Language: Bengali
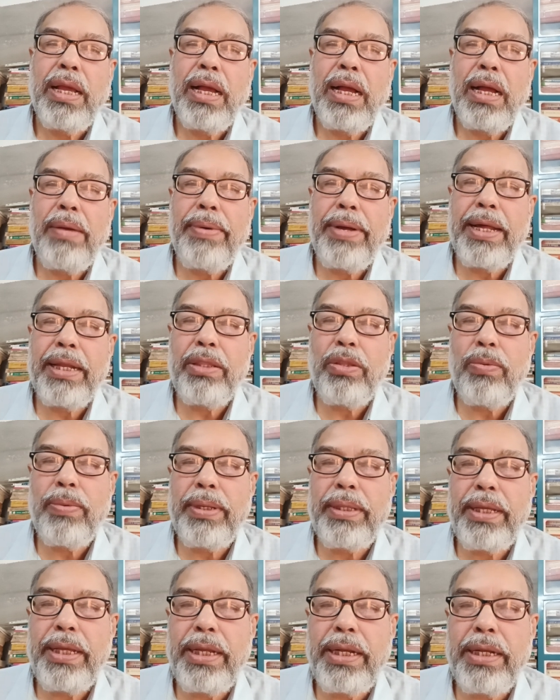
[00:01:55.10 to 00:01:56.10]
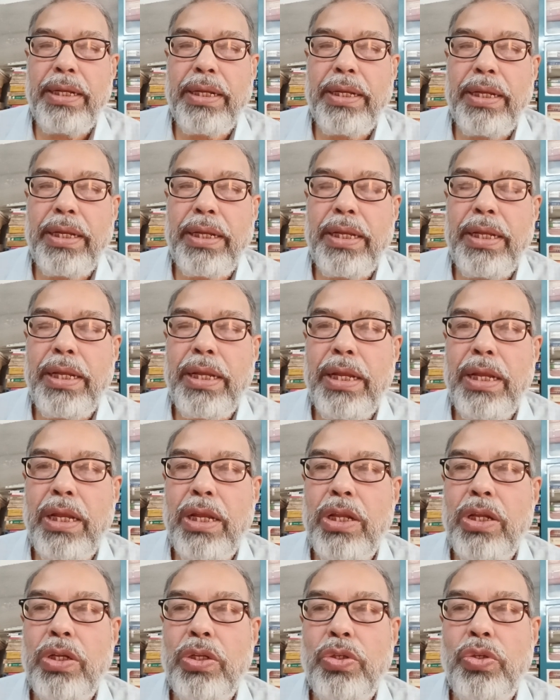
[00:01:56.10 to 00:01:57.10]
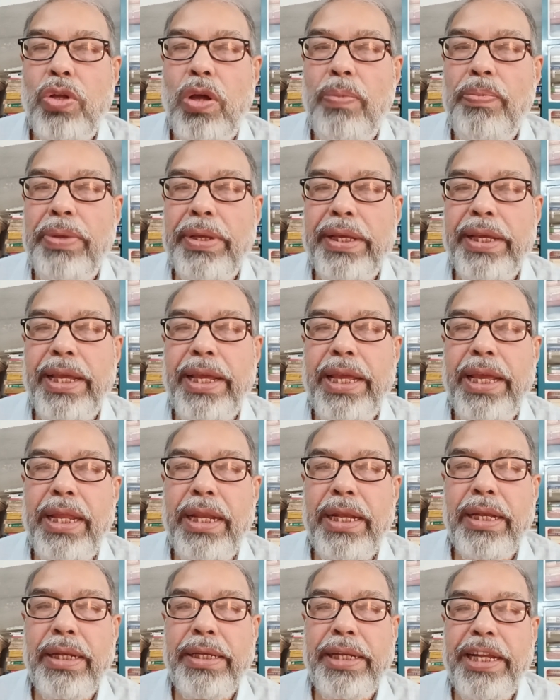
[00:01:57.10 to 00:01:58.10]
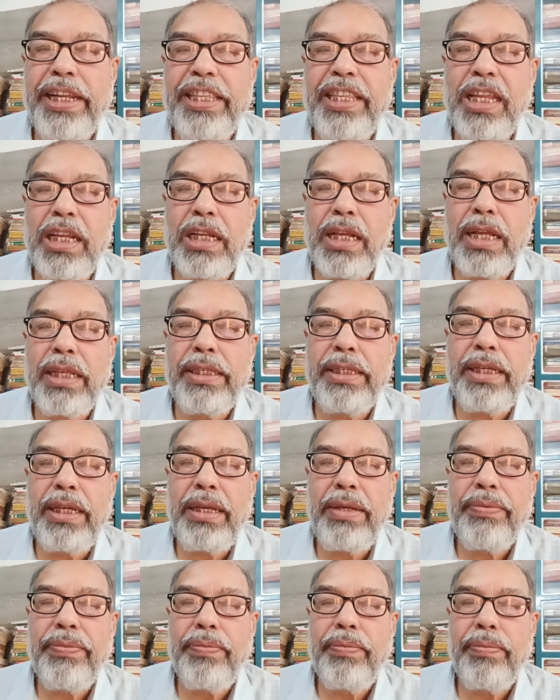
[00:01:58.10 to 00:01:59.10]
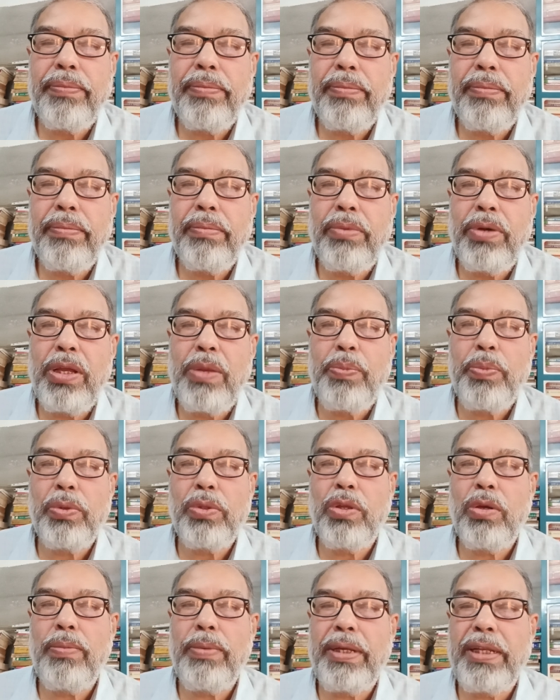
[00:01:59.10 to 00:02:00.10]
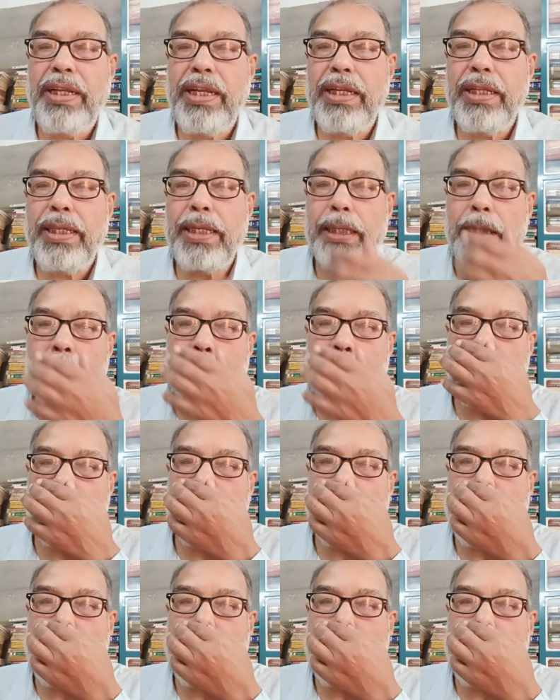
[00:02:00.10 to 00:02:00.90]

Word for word: আবার তোমাদের টপিকে নির্দেশ আছে বইয়ের প্রথমেই নির্দেশটা